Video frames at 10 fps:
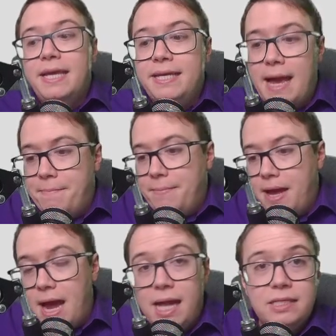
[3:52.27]
Ja,
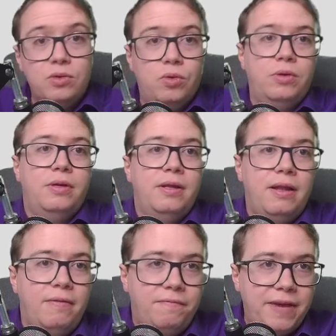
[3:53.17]
also
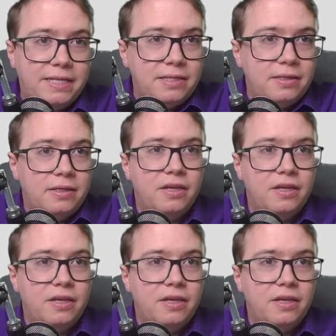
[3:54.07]
Wette